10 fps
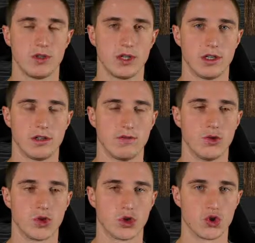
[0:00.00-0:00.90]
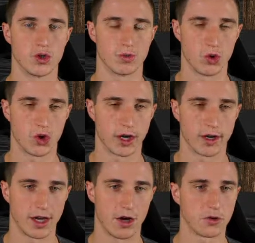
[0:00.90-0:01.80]
Ich wünsche euch ein schönes
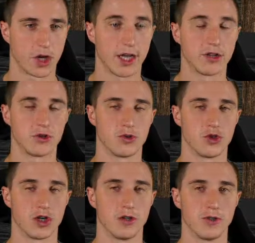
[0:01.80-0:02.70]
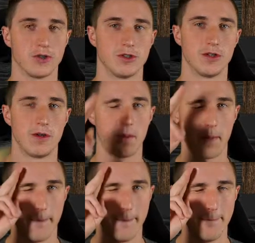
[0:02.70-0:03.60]
Wochenende. Haut rein, tschüss, ciao und
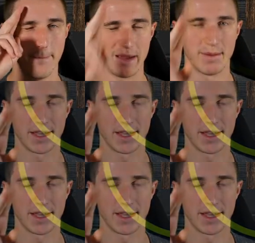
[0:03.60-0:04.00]
bye bye.